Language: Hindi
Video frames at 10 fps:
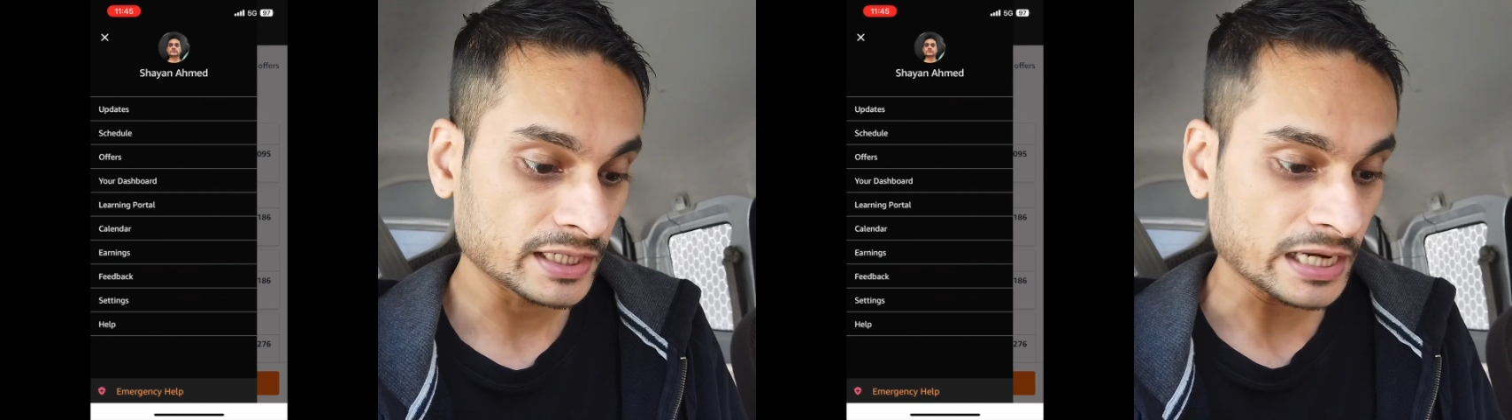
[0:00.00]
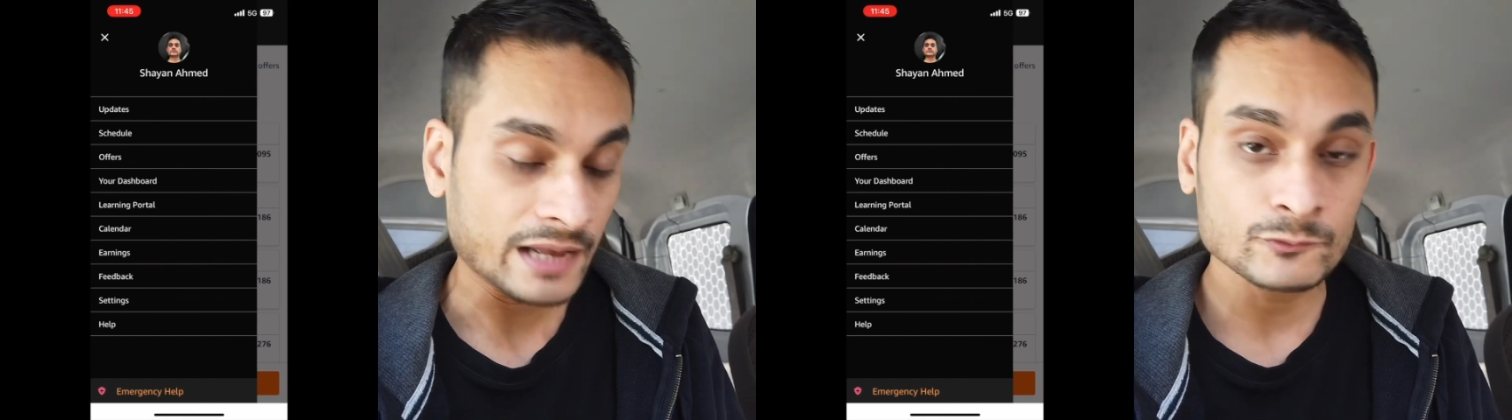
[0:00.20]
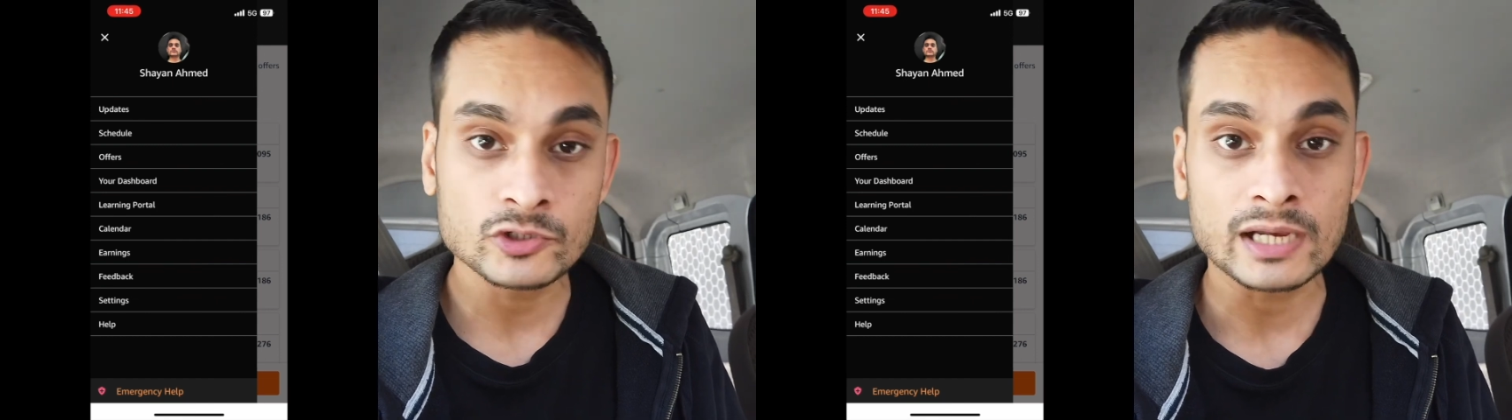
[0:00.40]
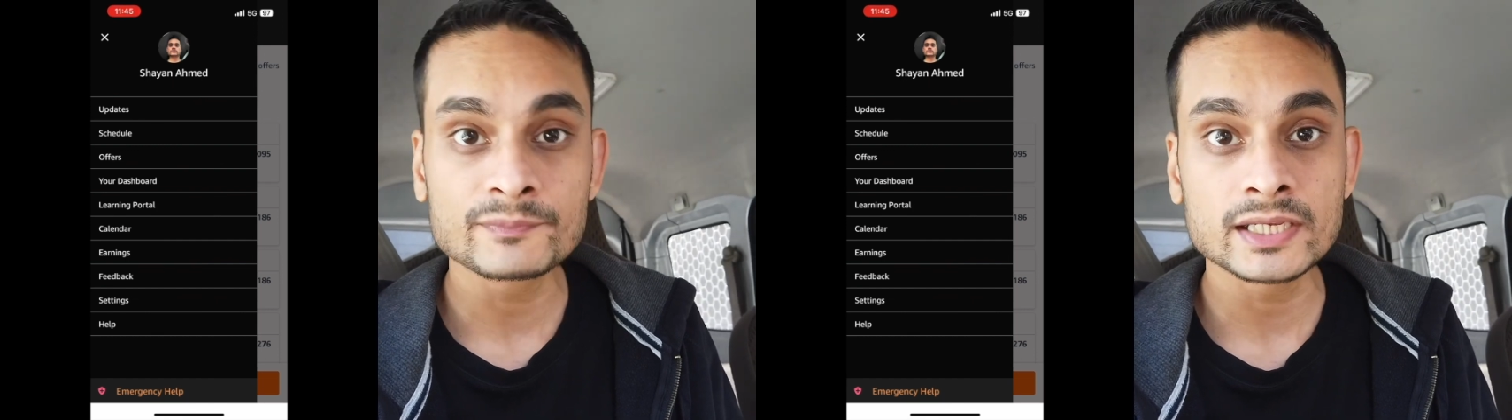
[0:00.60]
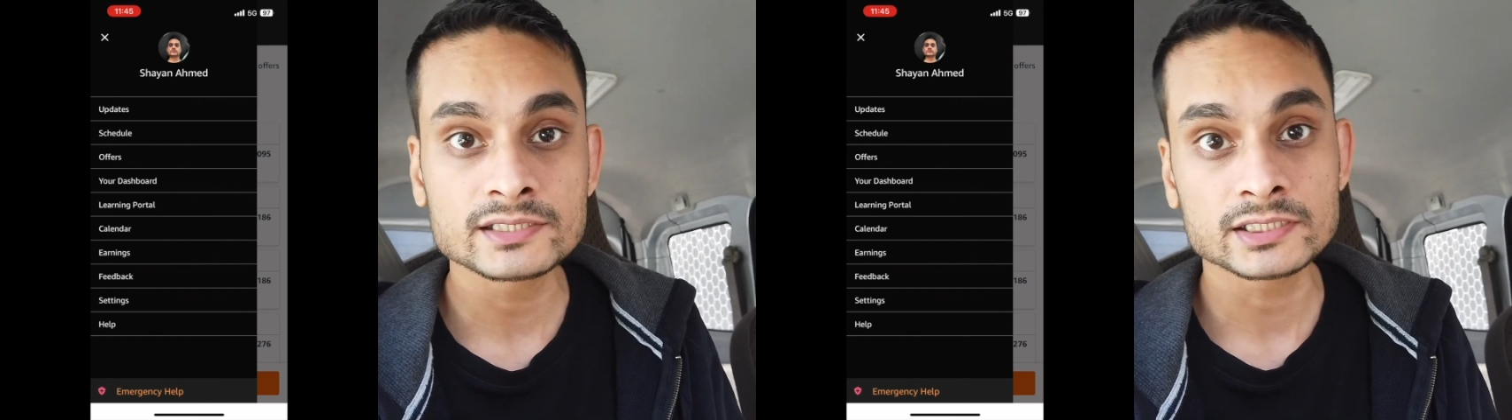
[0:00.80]
मेरा नाम जो है
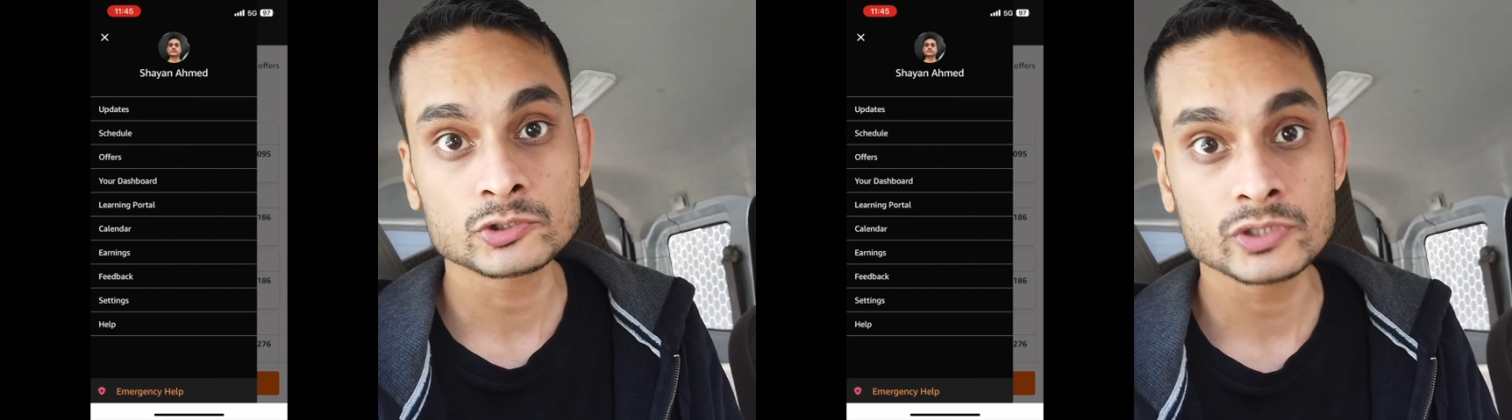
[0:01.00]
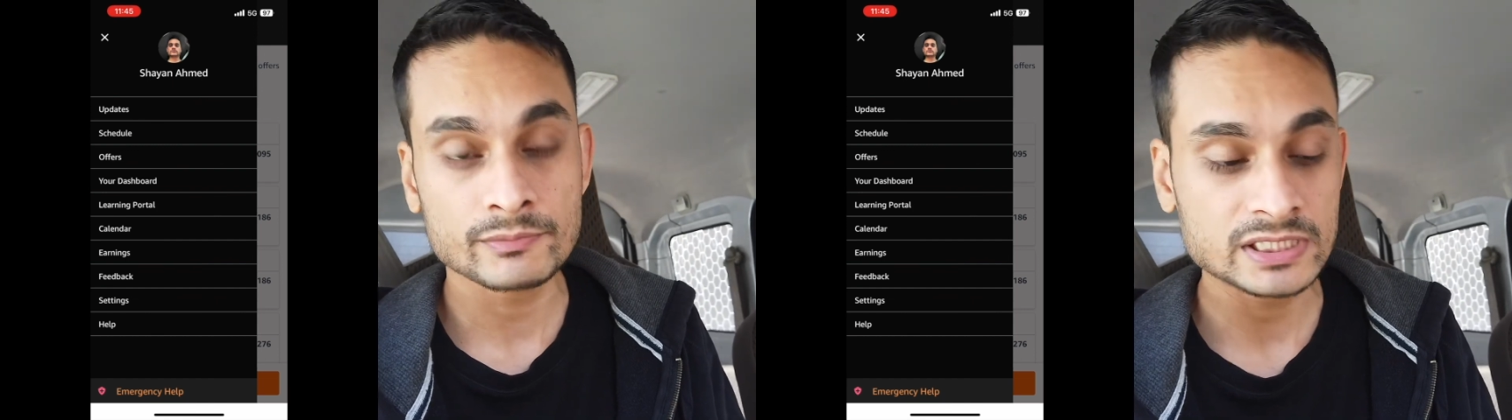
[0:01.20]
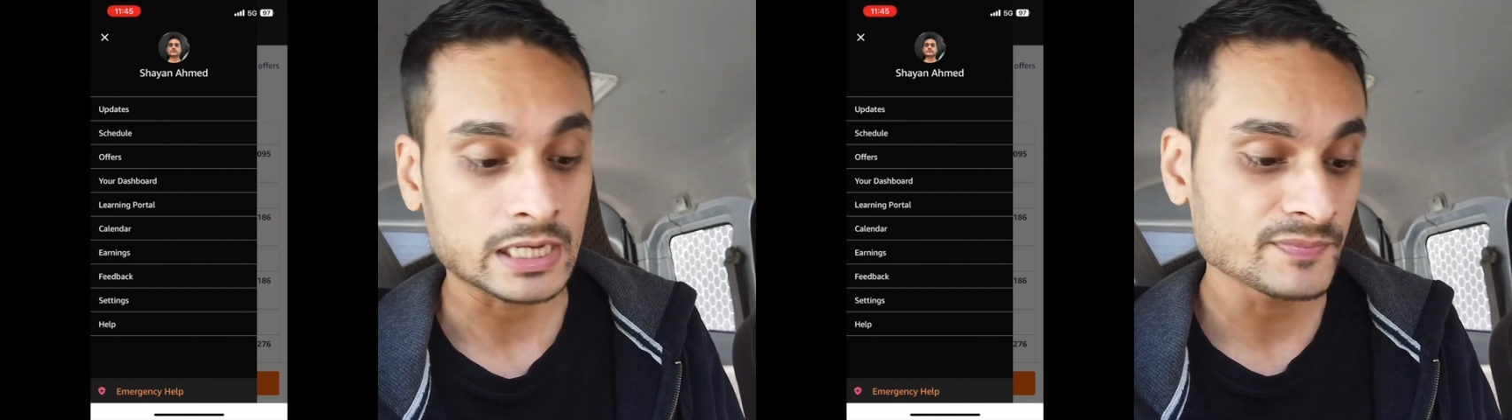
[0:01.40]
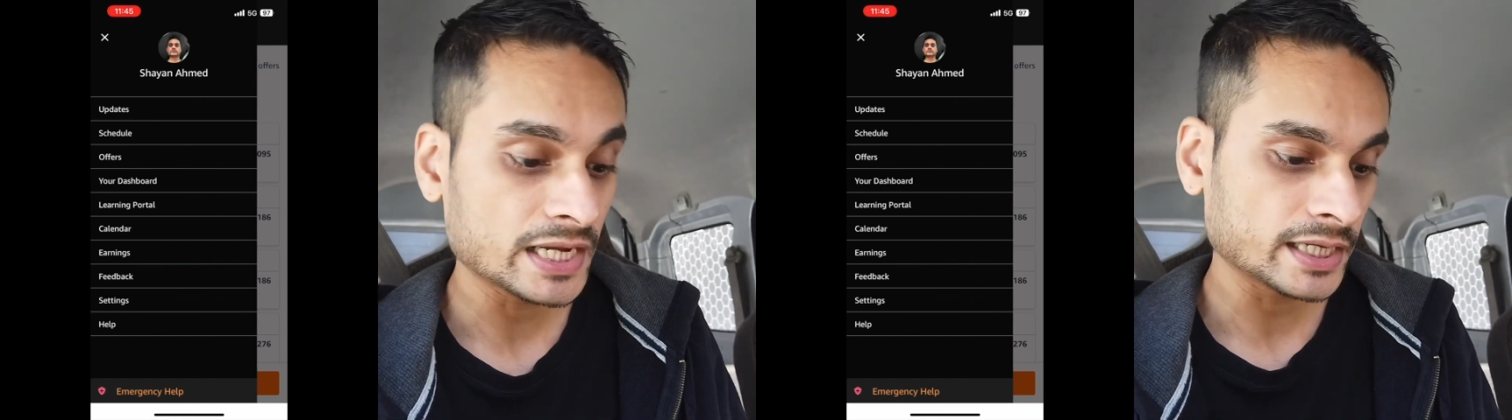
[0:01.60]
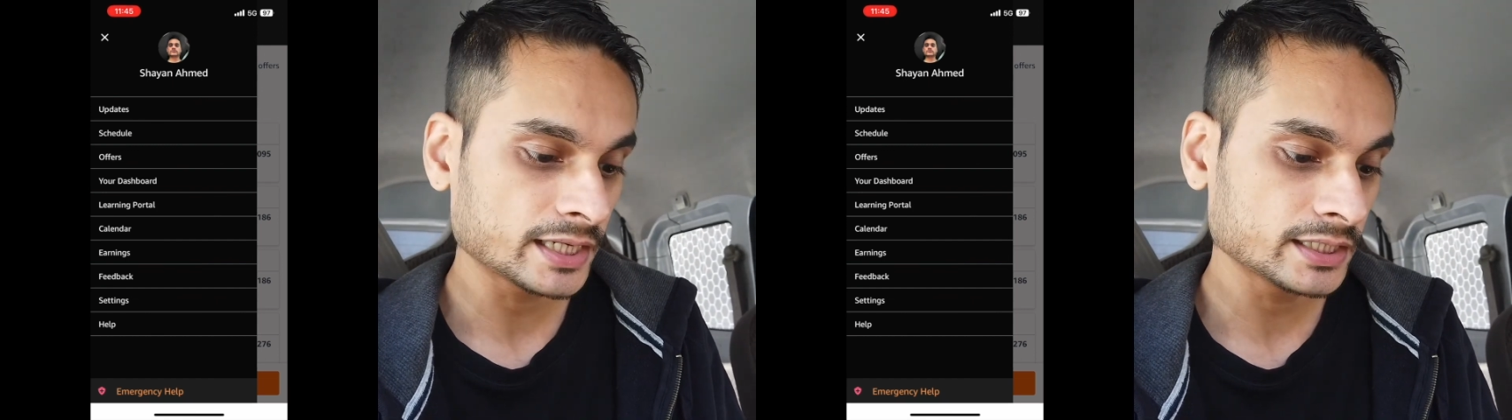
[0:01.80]
आप देख सकते हो ये भी
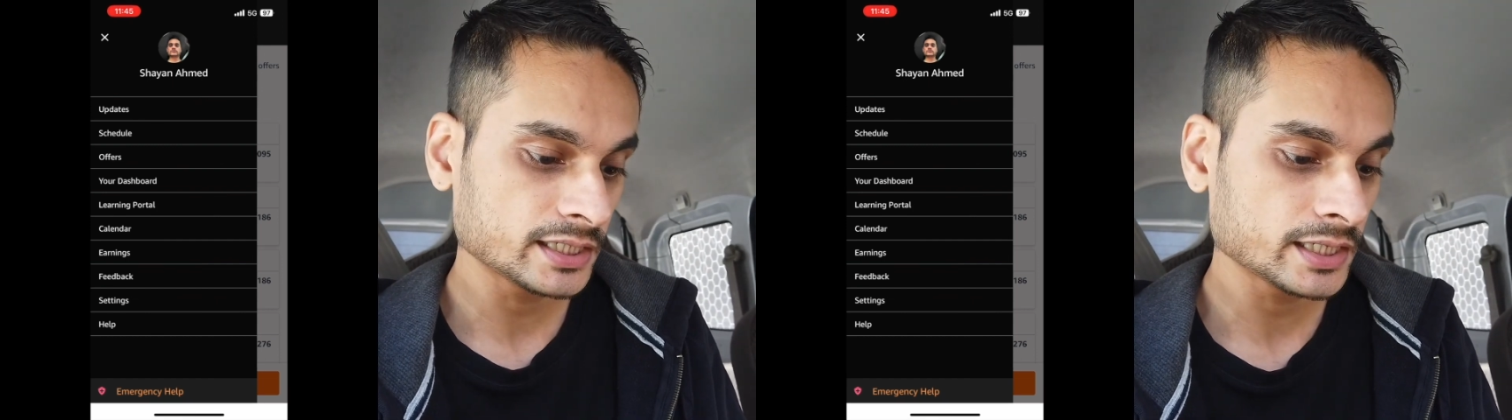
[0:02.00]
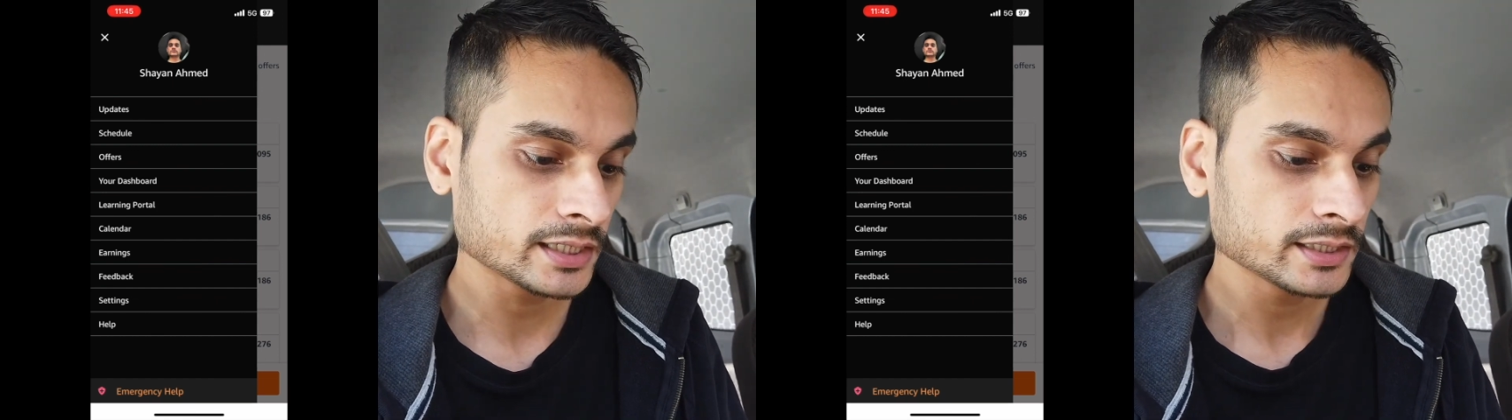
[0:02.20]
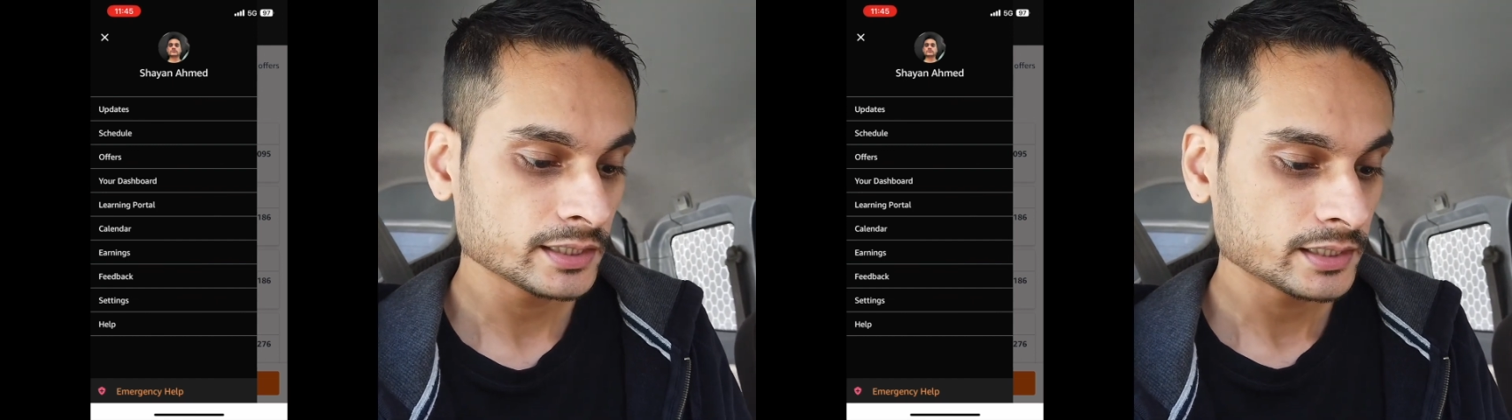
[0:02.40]
सामने आ रहा है ठीक है